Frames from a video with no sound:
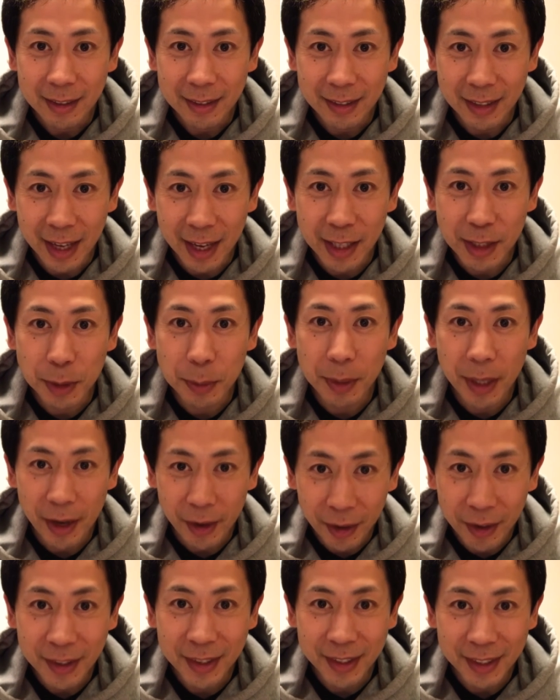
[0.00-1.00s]
大丈夫だ
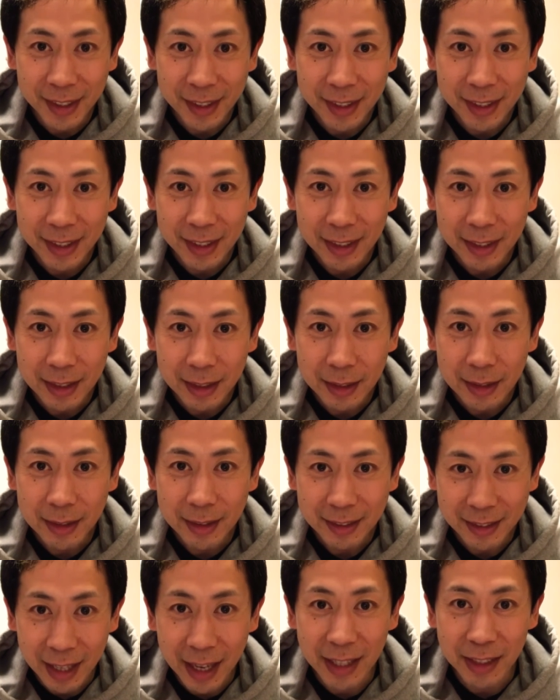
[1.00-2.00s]
よ
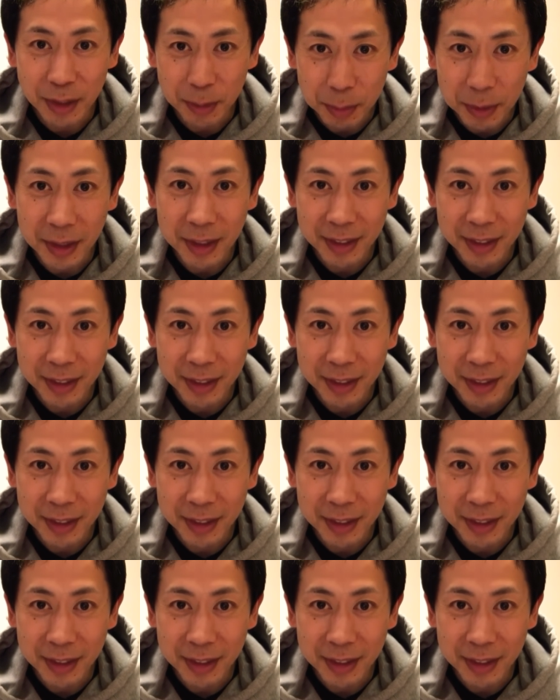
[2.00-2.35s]
大丈夫